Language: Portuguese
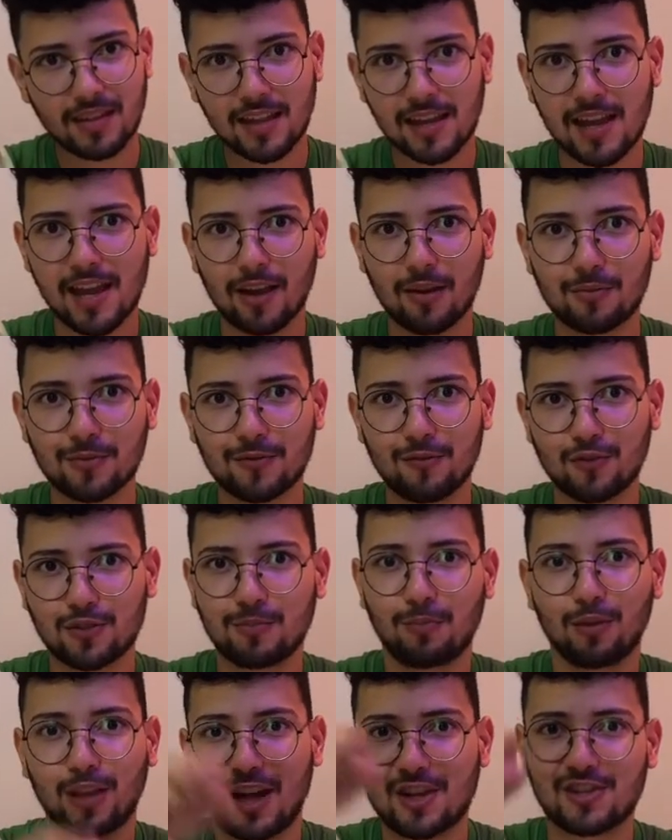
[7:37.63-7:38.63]
é como se
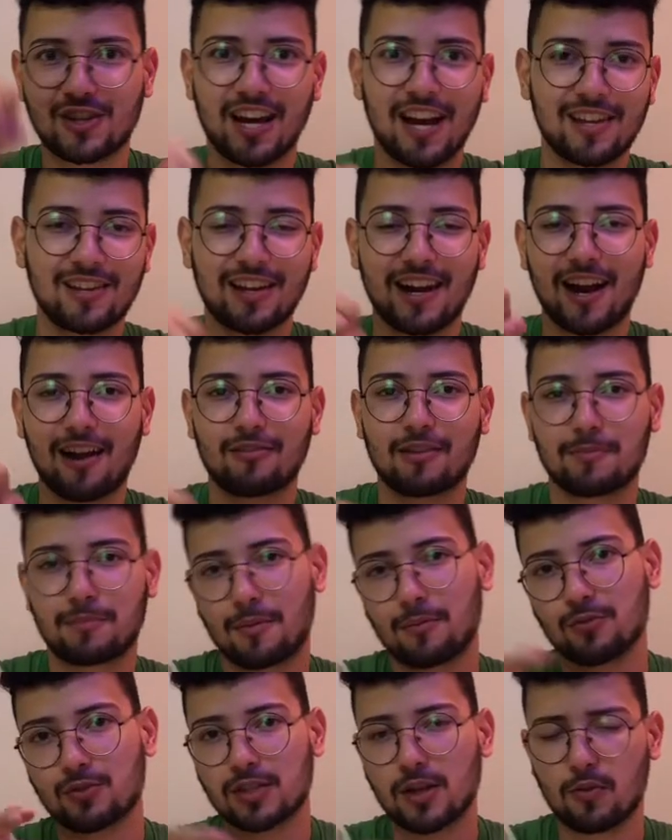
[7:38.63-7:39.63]
fosse pular de galho em galho, né,
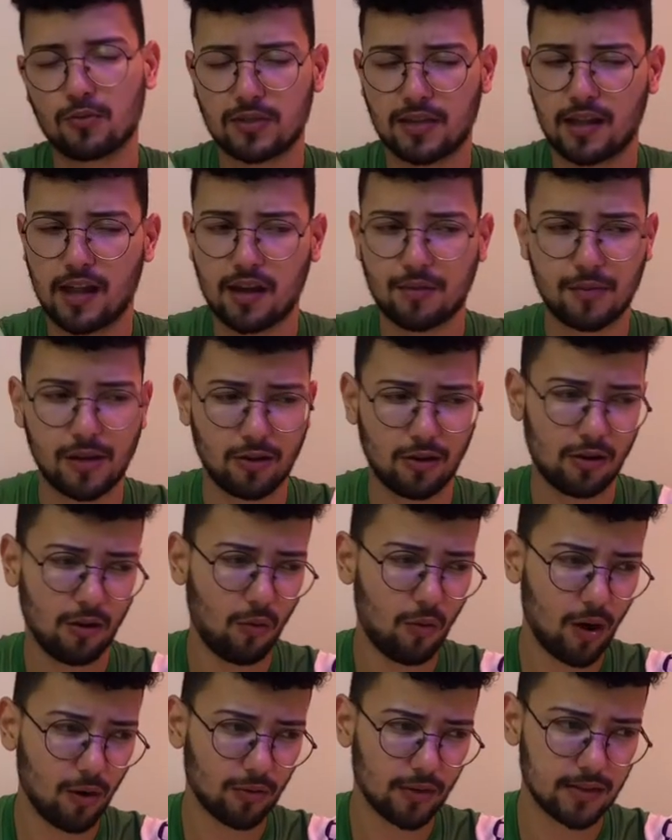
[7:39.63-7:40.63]
para buscar um salário melhor
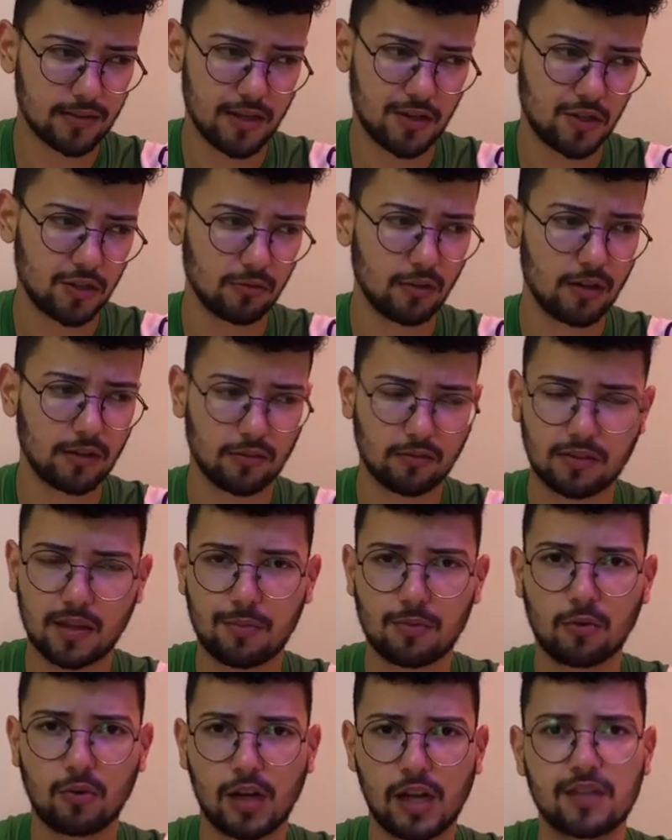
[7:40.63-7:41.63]
ou algo nesse sentido. Então dá
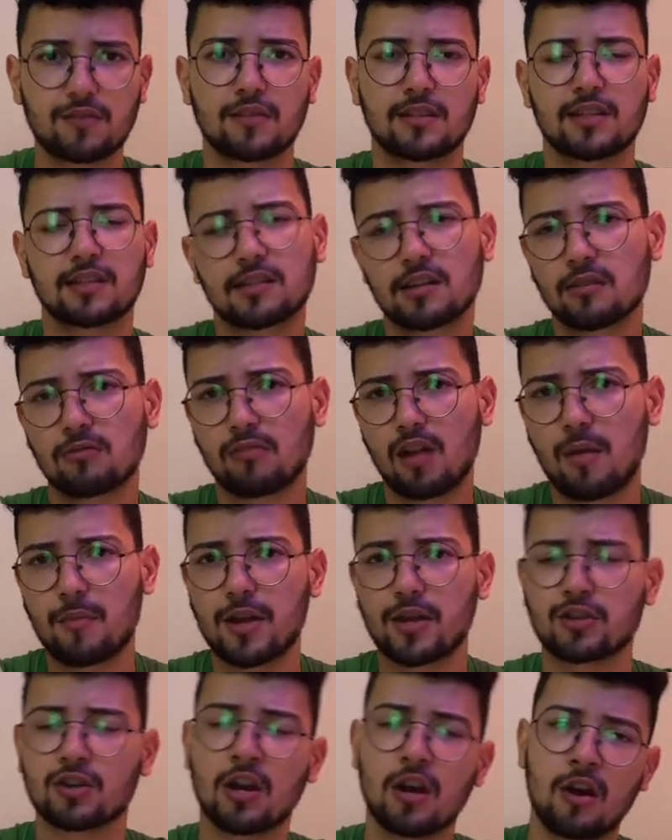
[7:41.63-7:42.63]
para o Goiás fazer
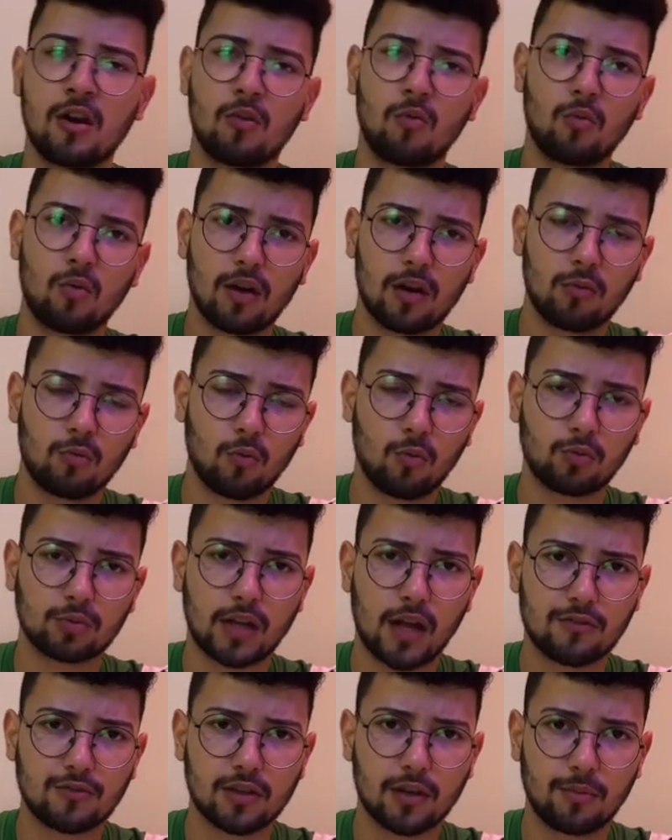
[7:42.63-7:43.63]
tranquilamente um, um,
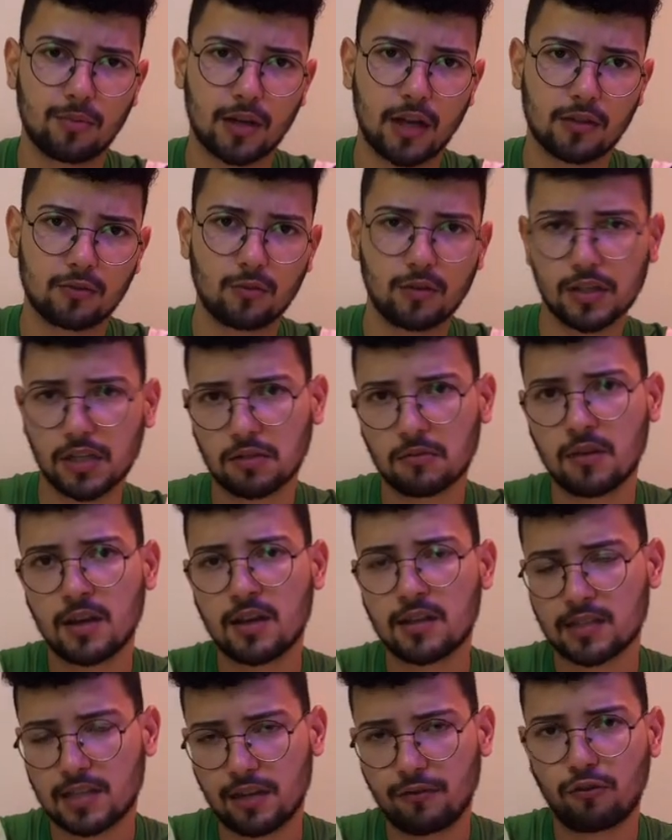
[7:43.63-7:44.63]
contrato de campeonato goiano,
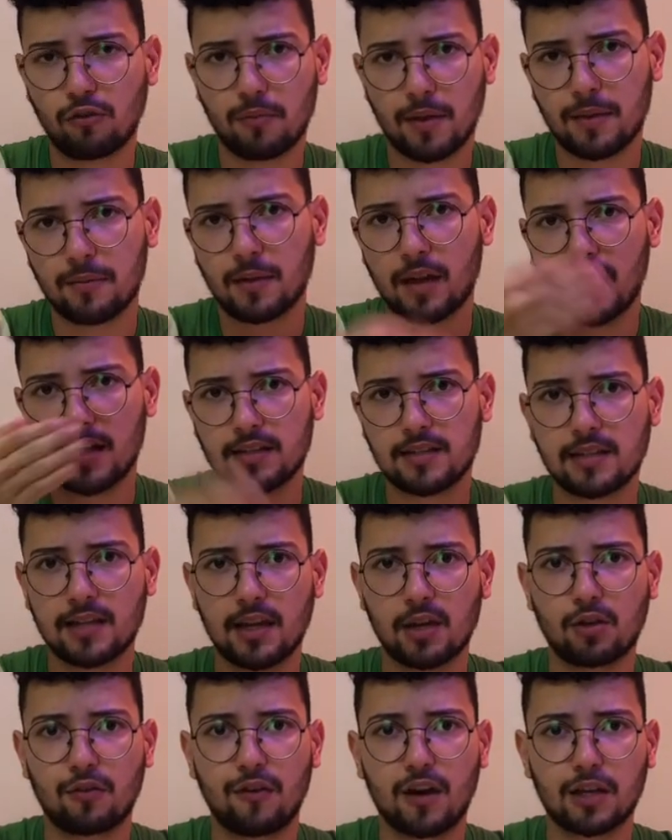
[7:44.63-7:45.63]
se ele for bem, aí sim
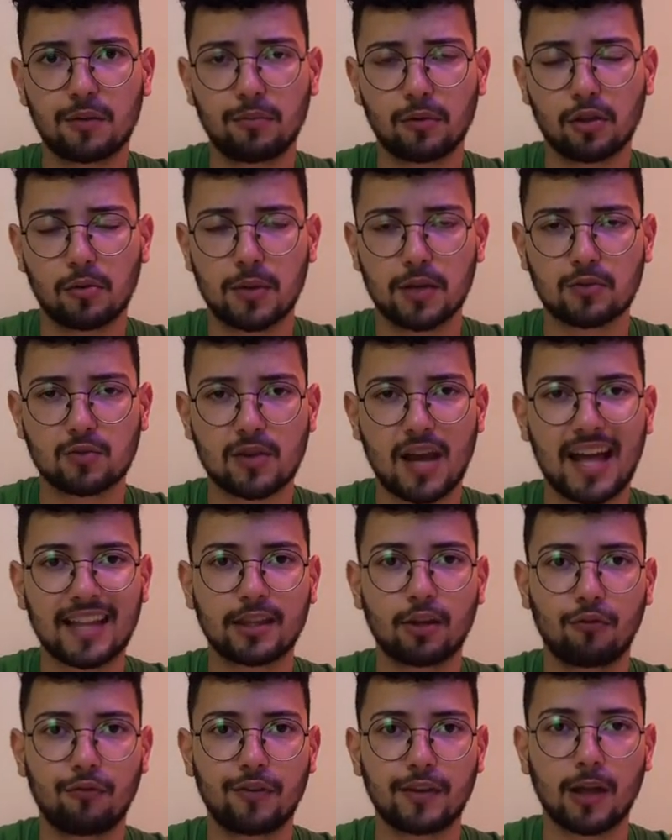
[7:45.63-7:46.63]
renovado pelo menos
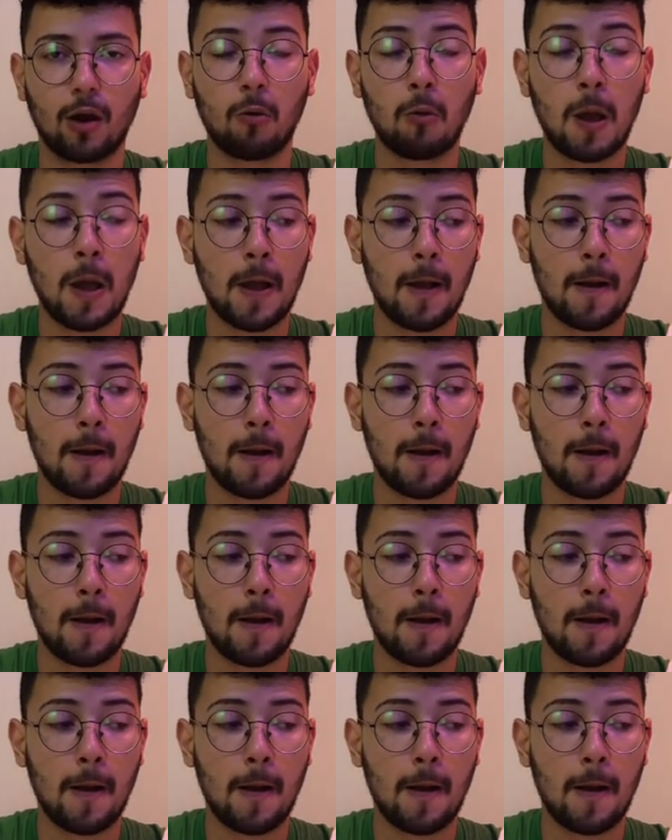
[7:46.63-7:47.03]
até o final